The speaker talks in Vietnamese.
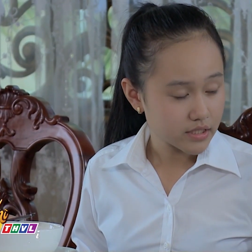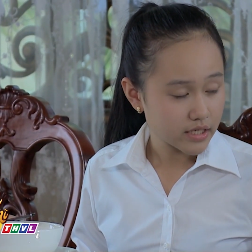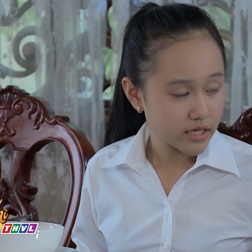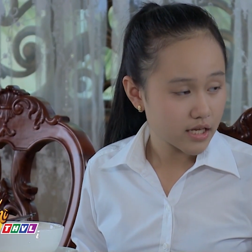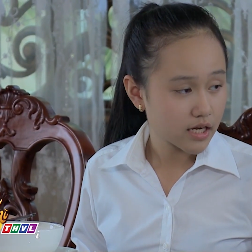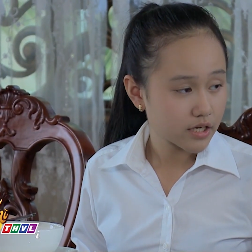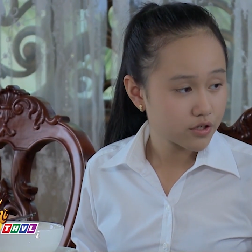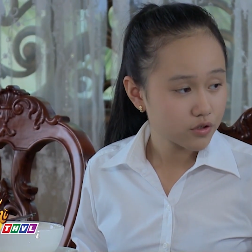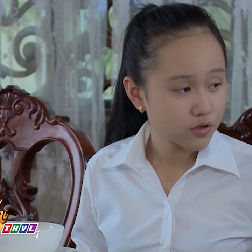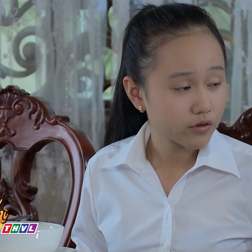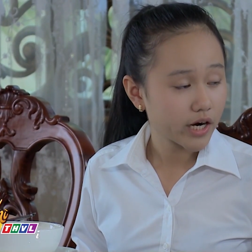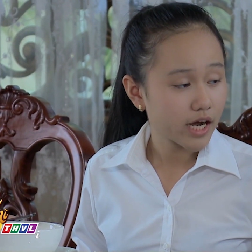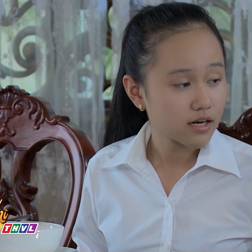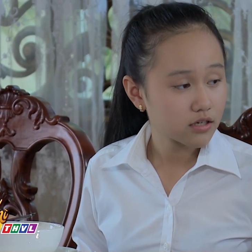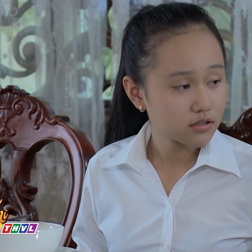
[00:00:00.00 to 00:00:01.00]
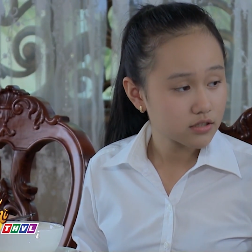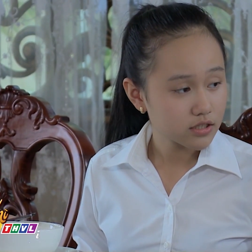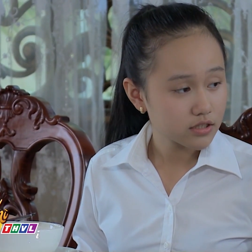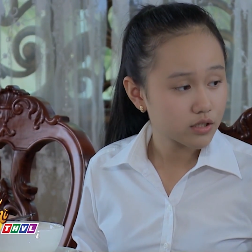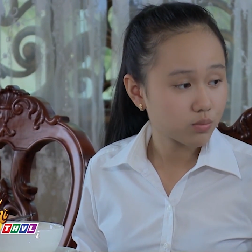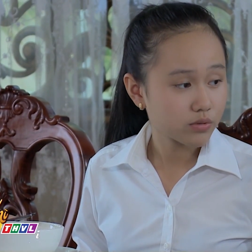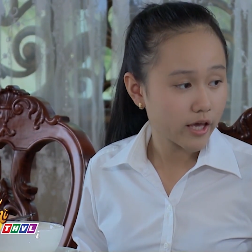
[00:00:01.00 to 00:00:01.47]
Chị là đứa con gái lớn
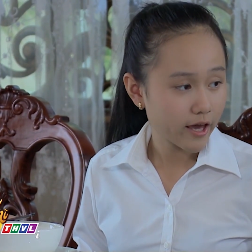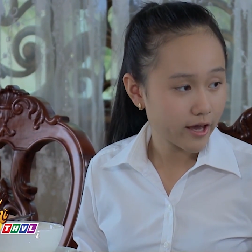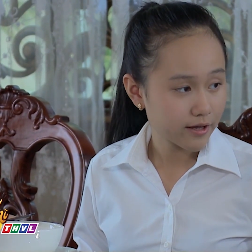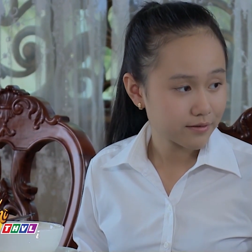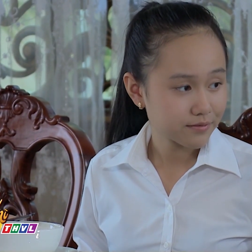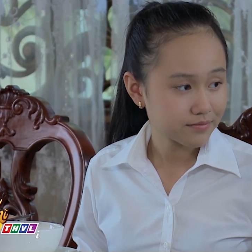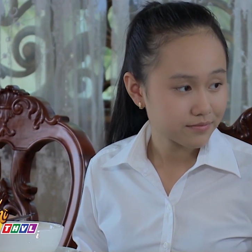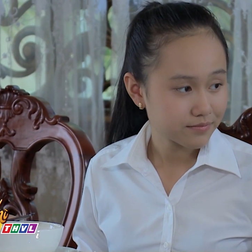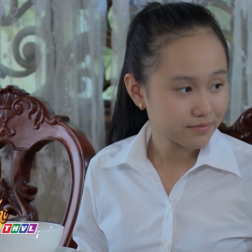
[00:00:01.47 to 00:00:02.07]
nhất trong nhà